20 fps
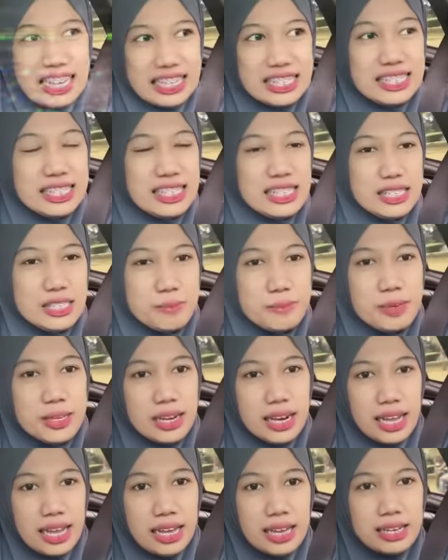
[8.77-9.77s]
ke JIS
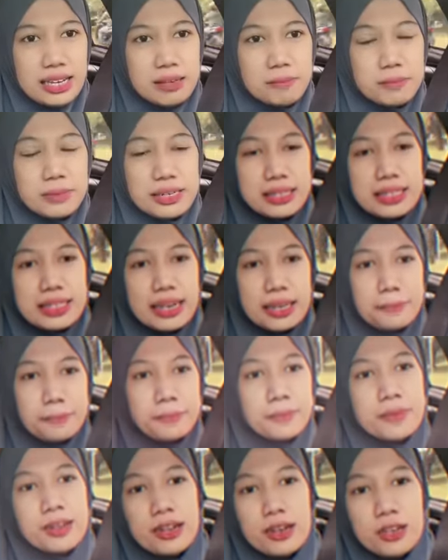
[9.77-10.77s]
bilang
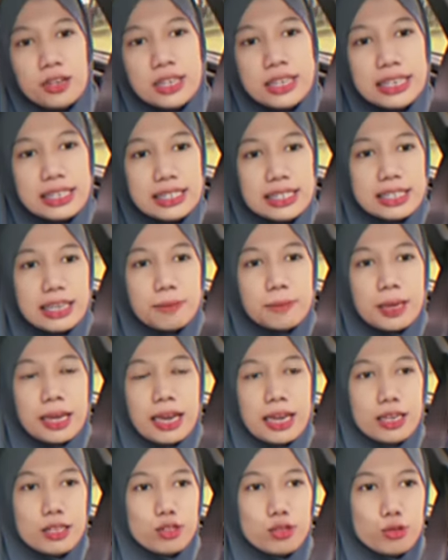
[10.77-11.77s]
mengklaim kalau yang ke
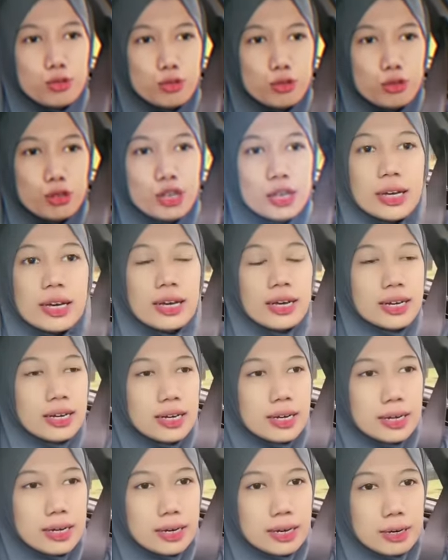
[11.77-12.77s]
GBK itu
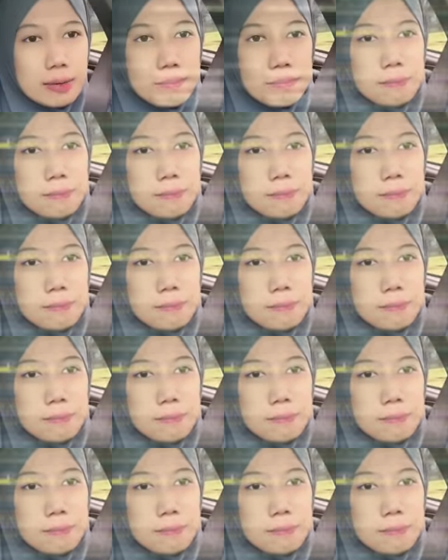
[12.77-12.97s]
uh,